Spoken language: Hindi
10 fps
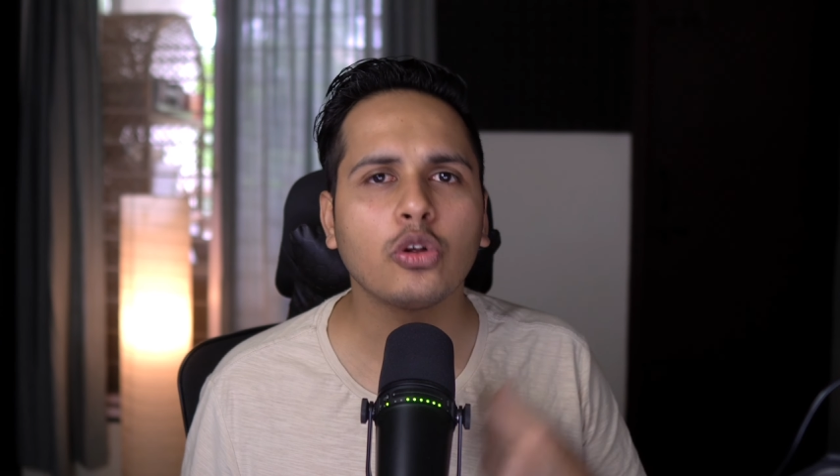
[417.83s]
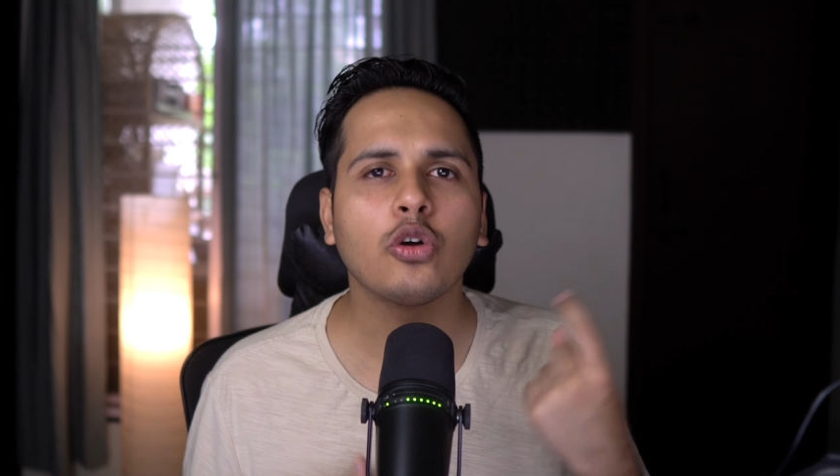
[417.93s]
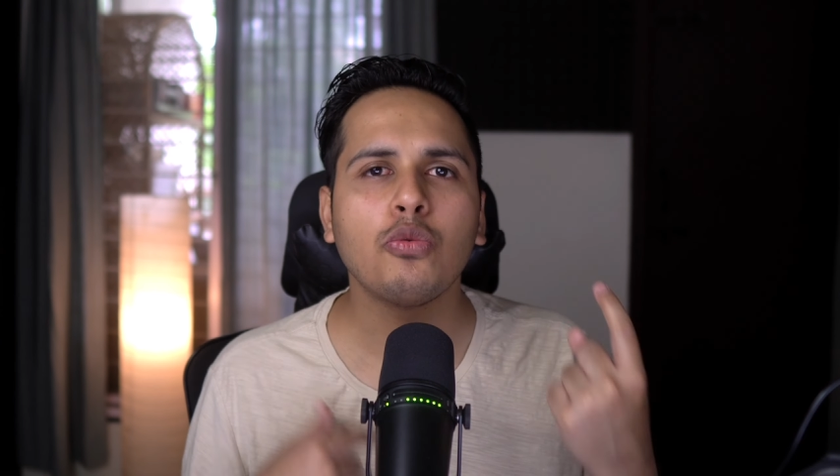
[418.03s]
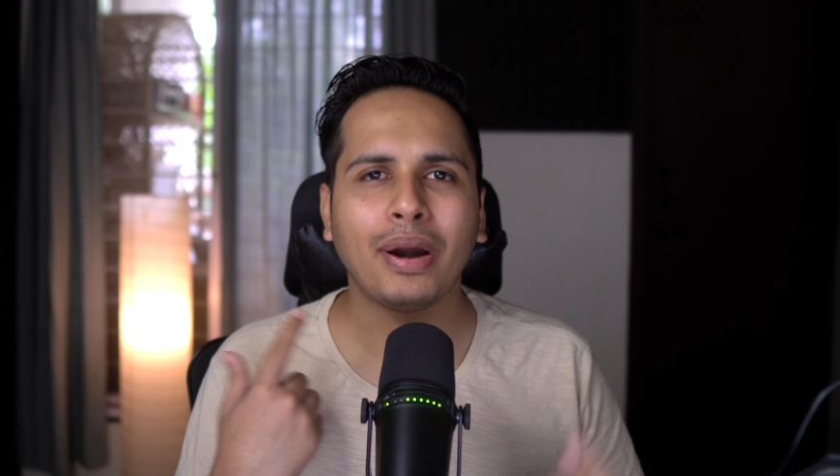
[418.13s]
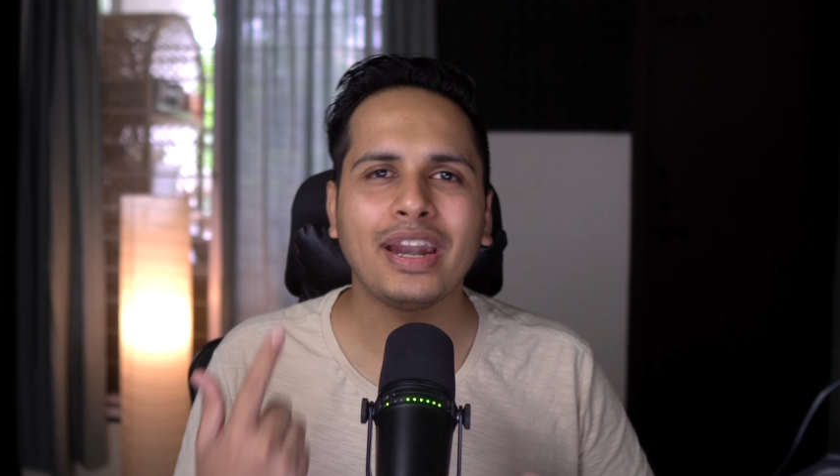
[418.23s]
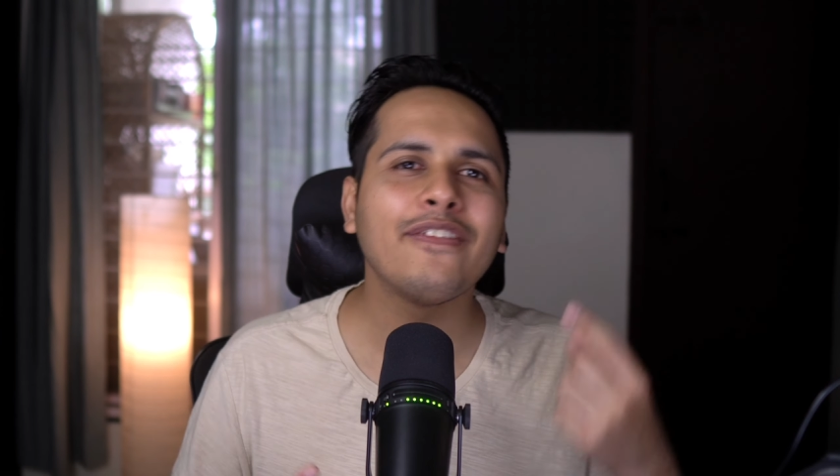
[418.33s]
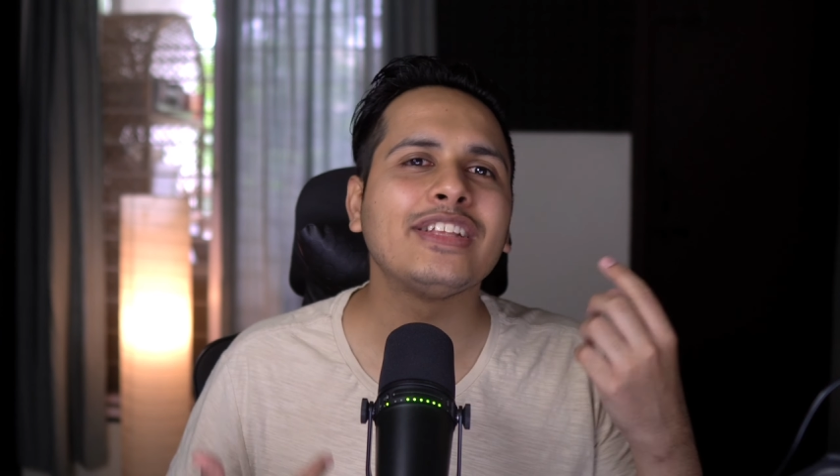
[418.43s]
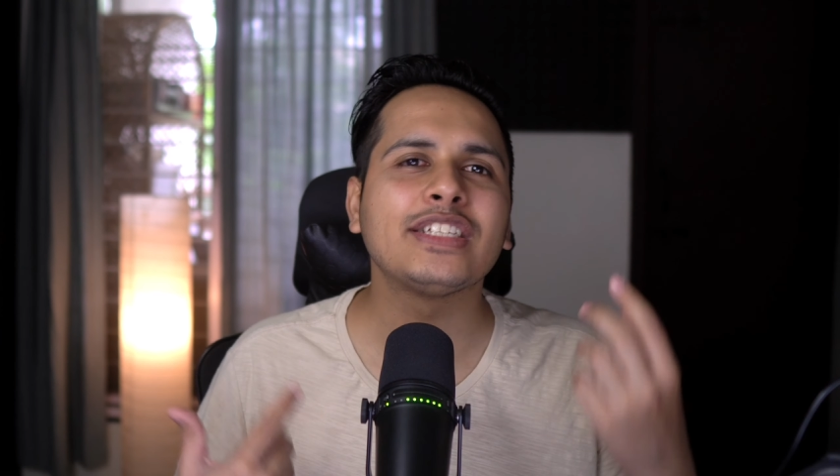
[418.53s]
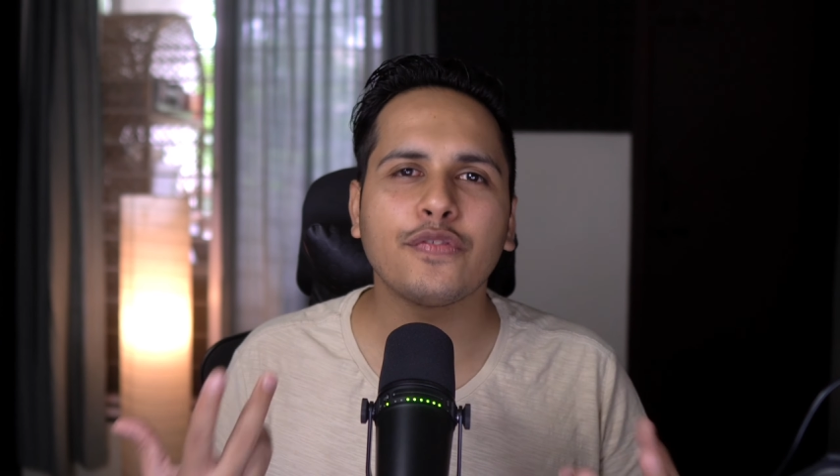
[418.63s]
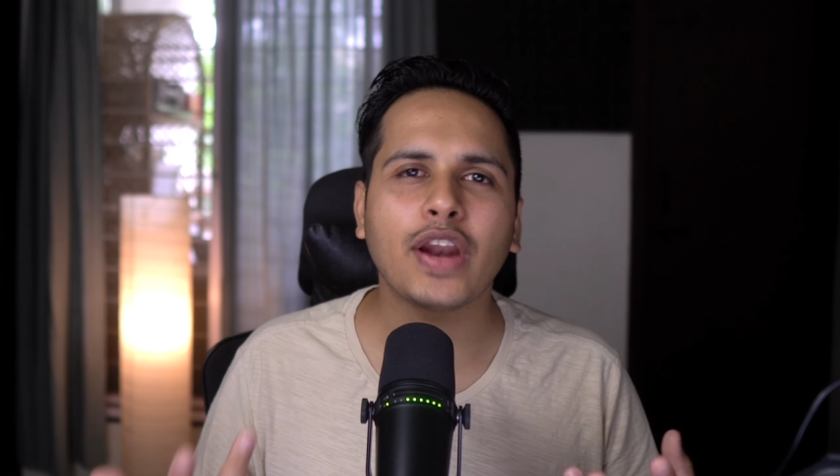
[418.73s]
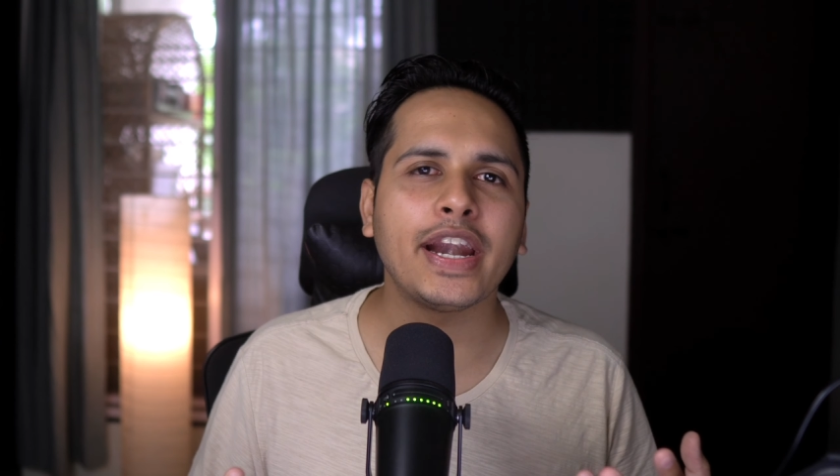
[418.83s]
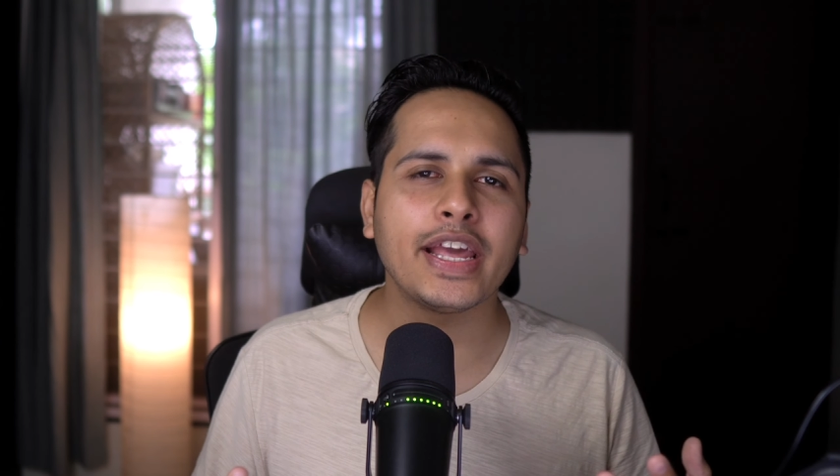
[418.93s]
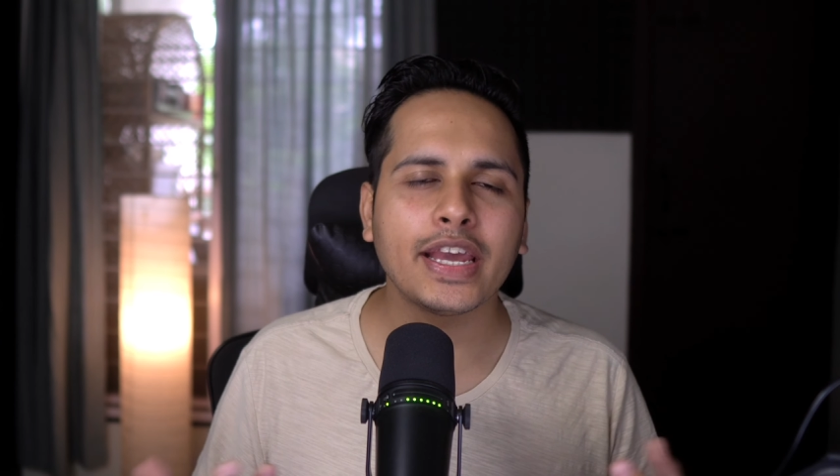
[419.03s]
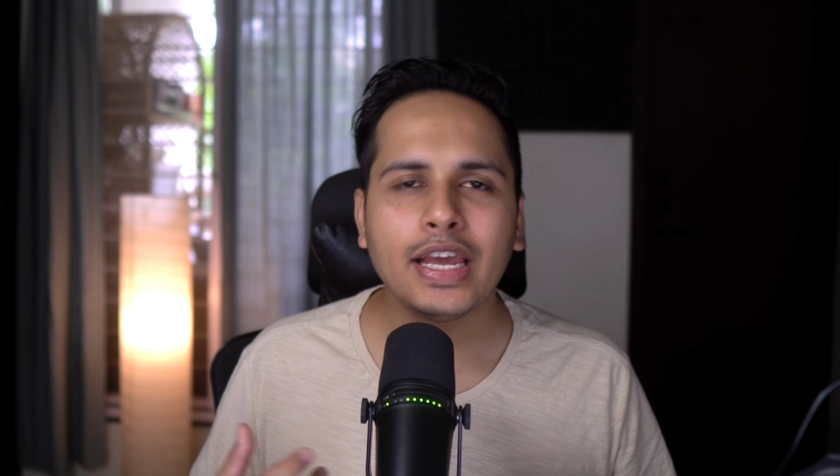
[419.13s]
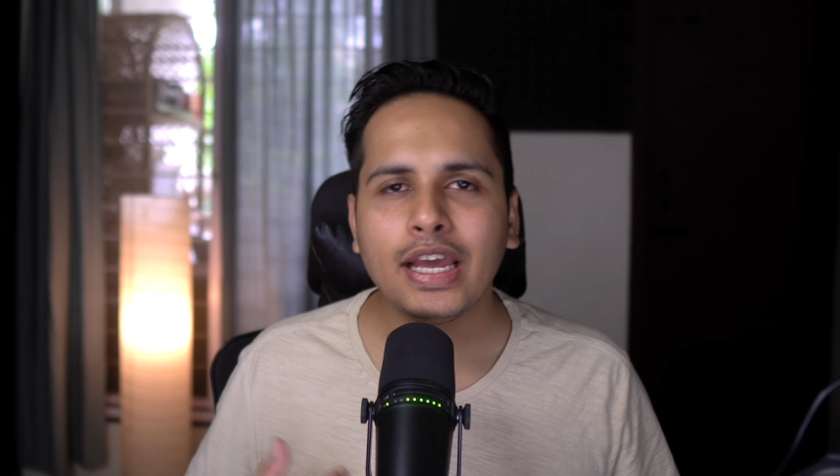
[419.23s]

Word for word: करूँ मंडे वेंसडे फ्राइडे